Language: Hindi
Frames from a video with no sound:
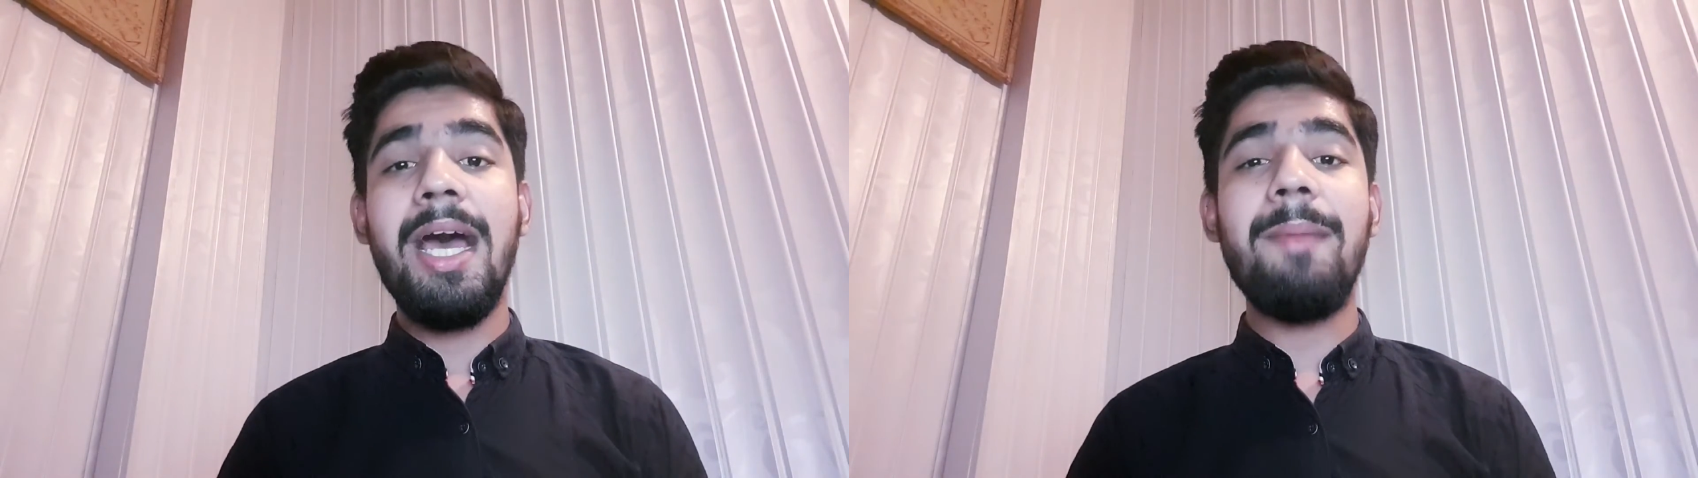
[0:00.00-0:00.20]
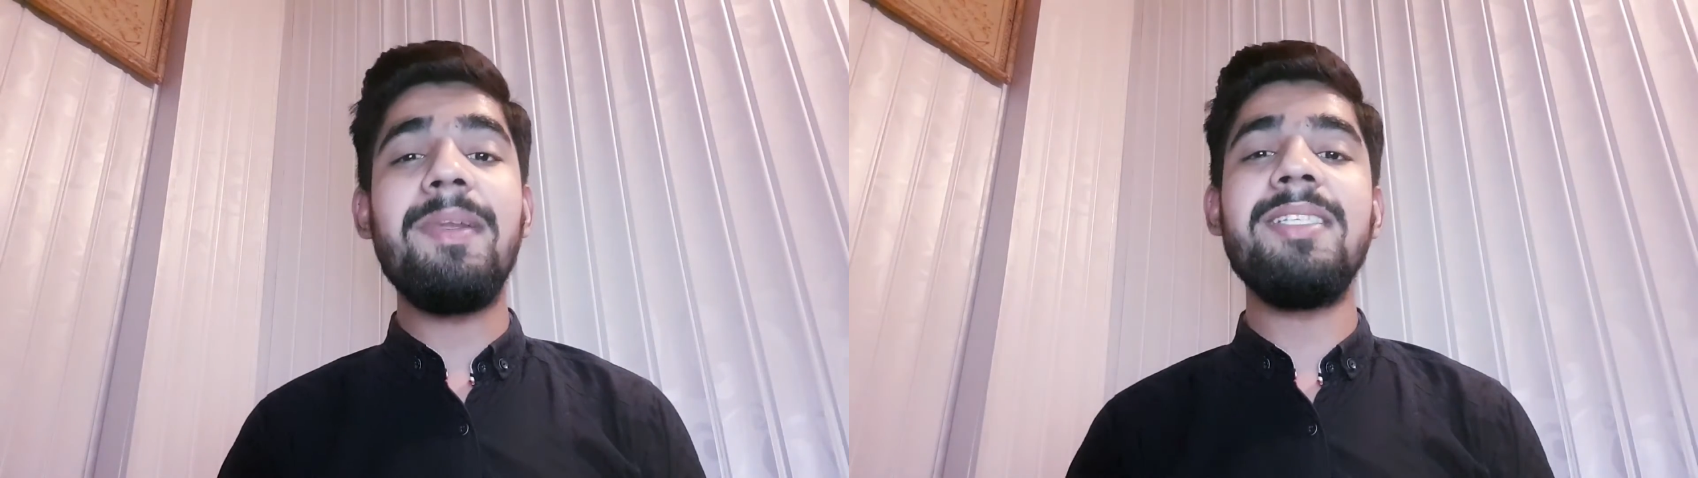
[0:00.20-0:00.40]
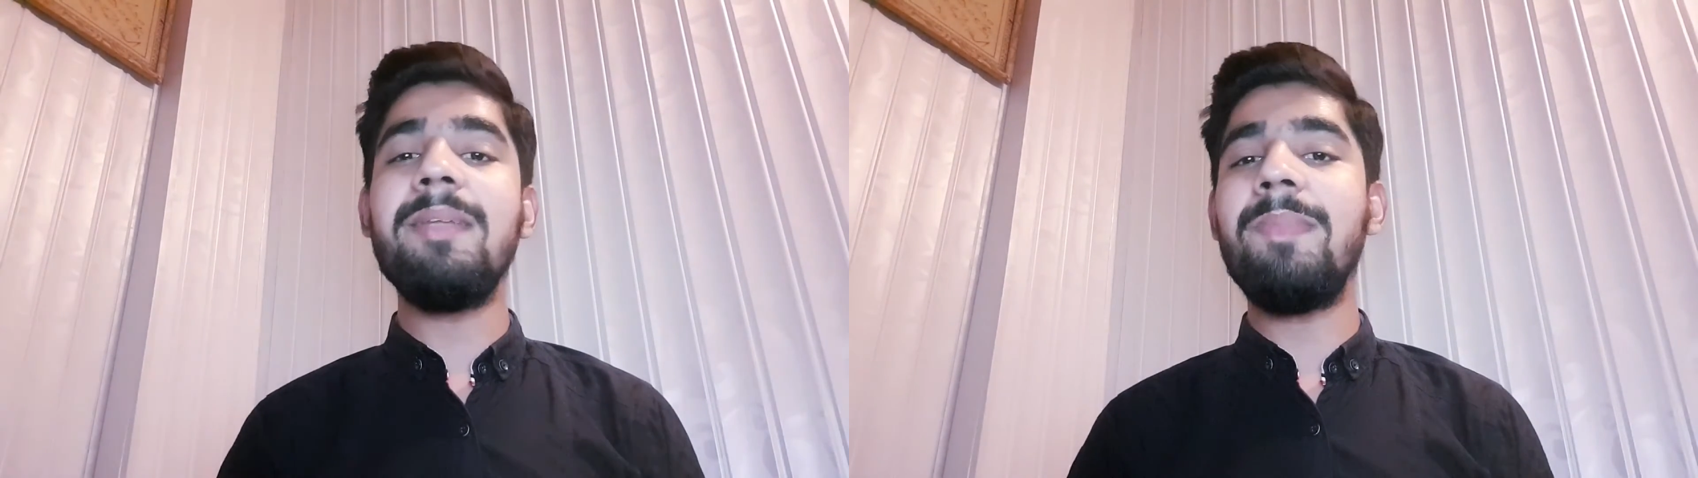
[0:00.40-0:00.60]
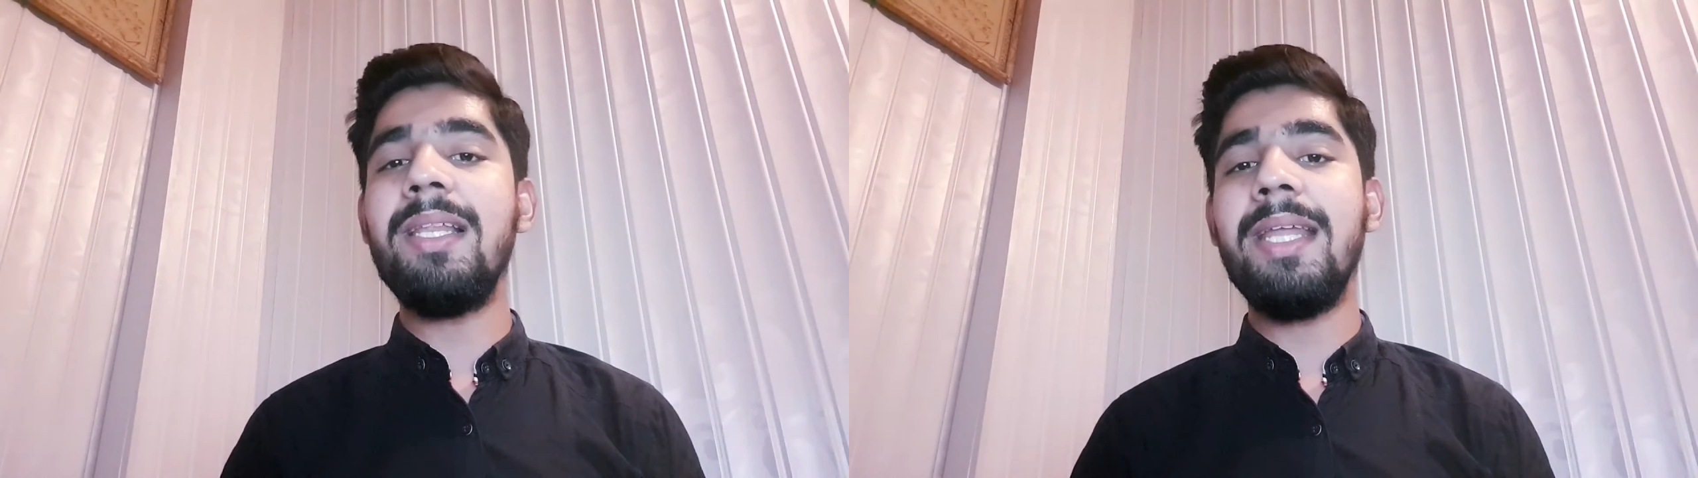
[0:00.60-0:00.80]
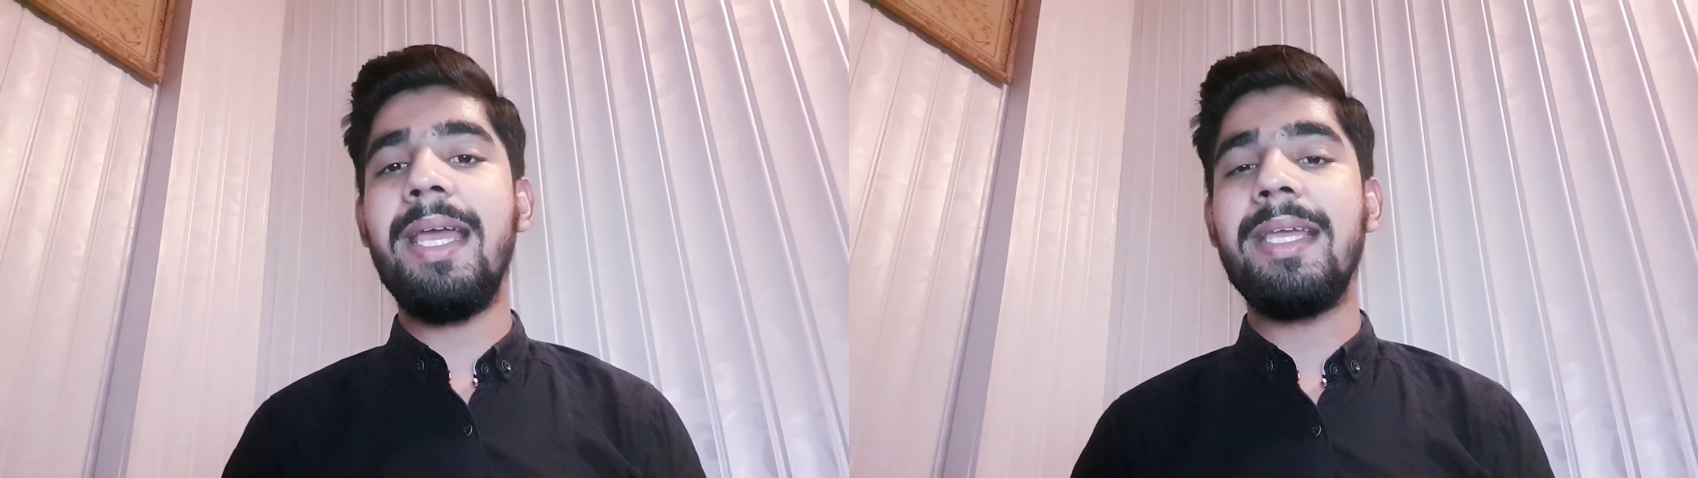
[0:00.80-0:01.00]
अब
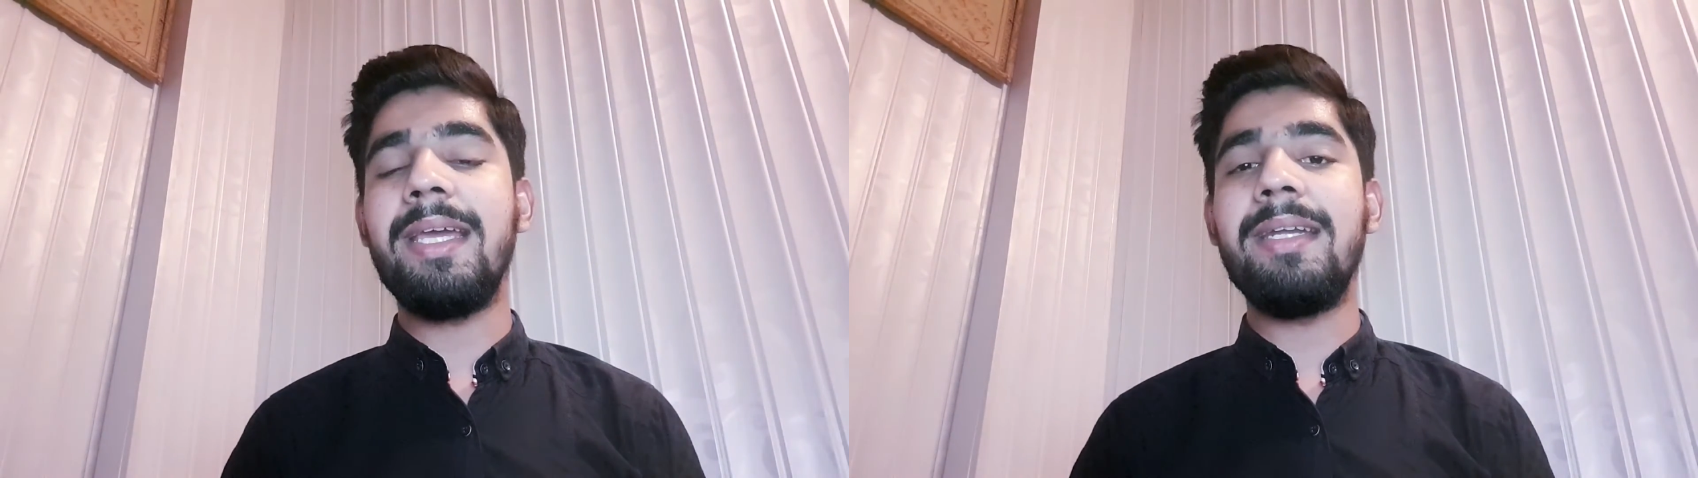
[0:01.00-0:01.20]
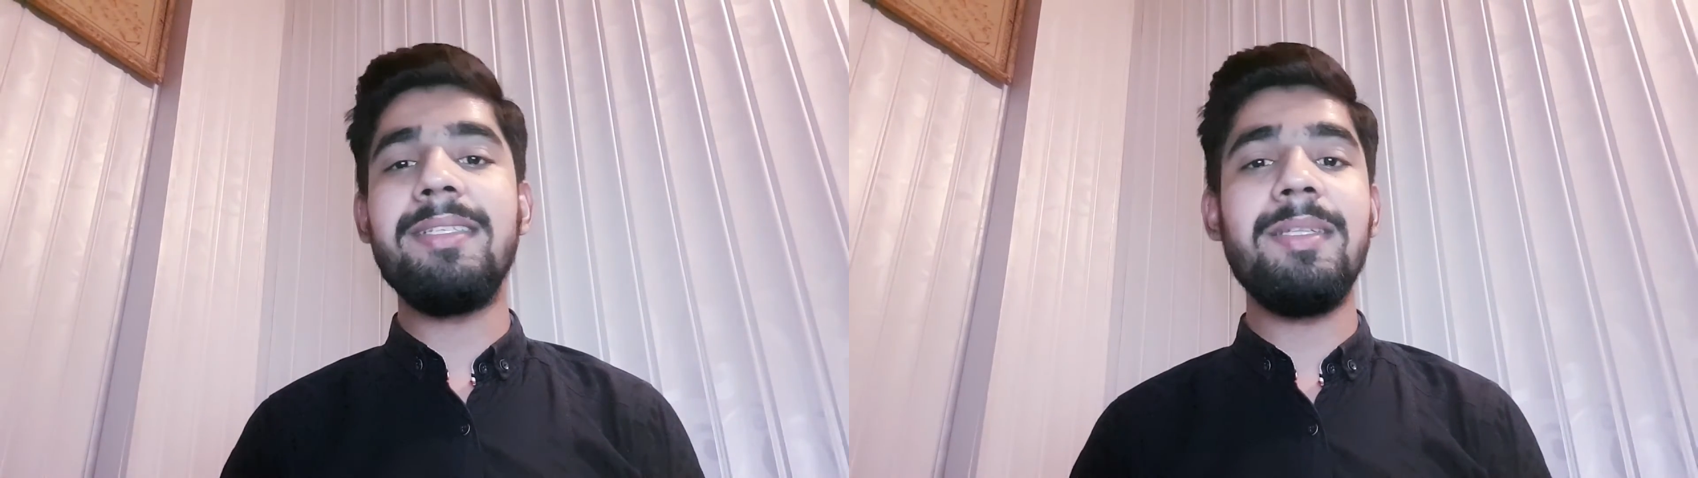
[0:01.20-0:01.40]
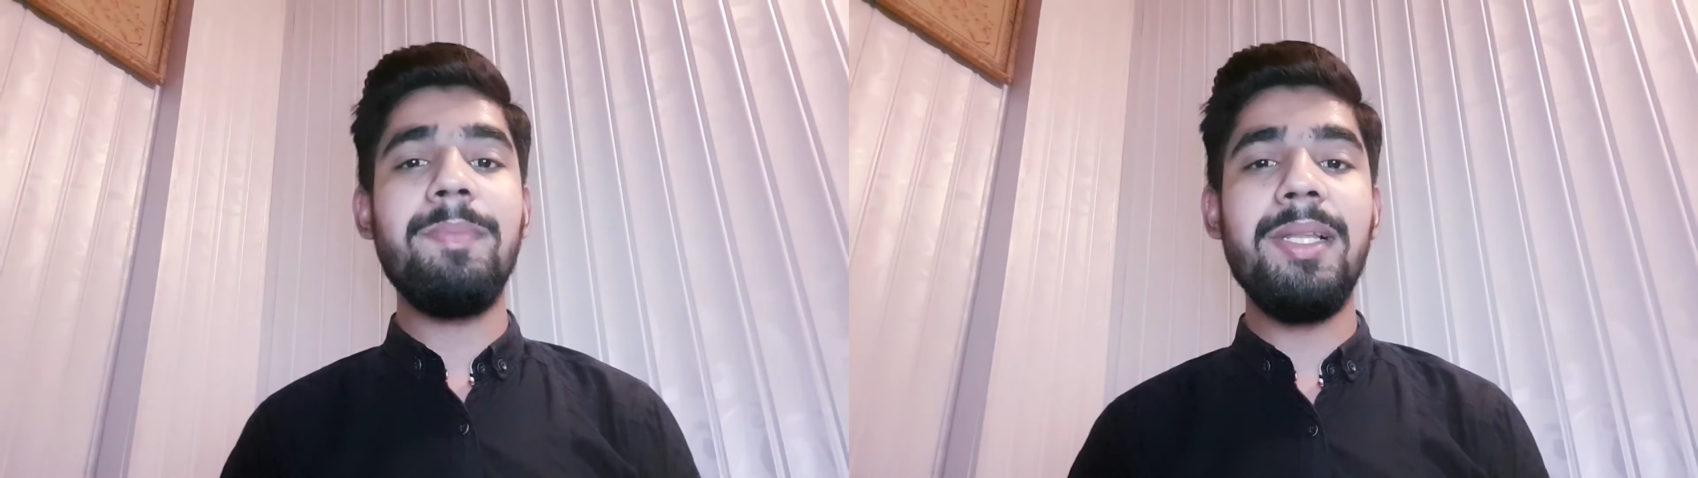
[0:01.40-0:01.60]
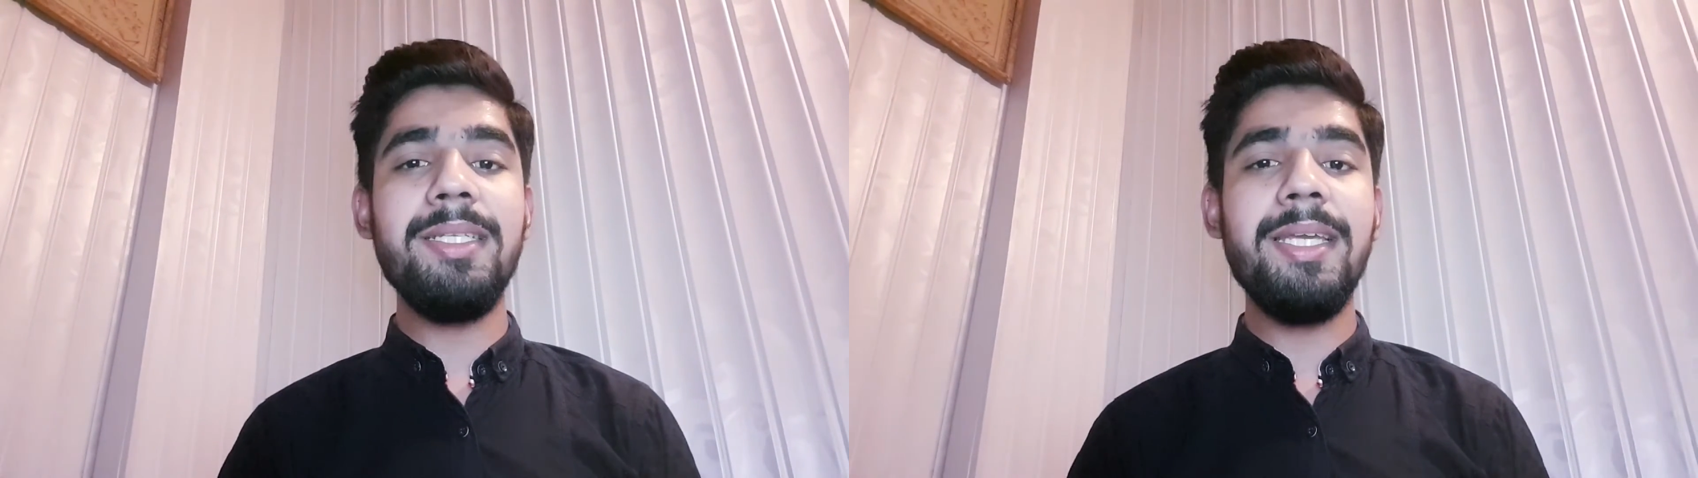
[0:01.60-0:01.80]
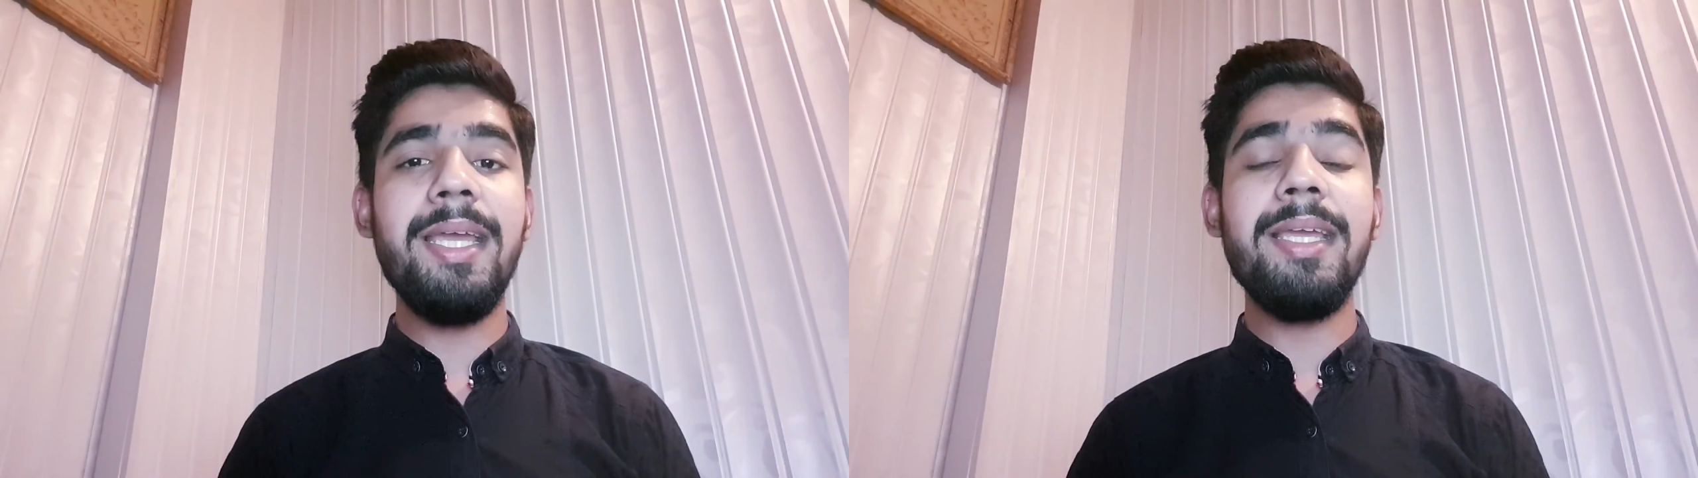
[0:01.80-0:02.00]
डिसिप्लिन है क्या डिसिप्लिन
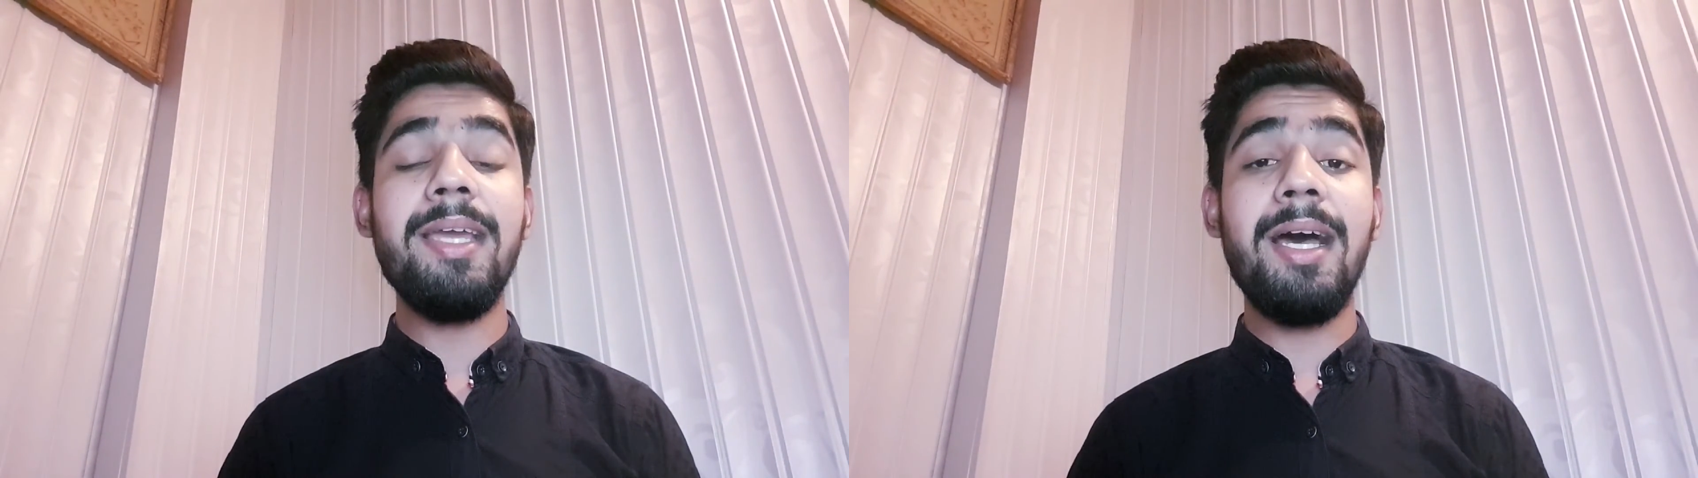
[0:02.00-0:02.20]
ये है कि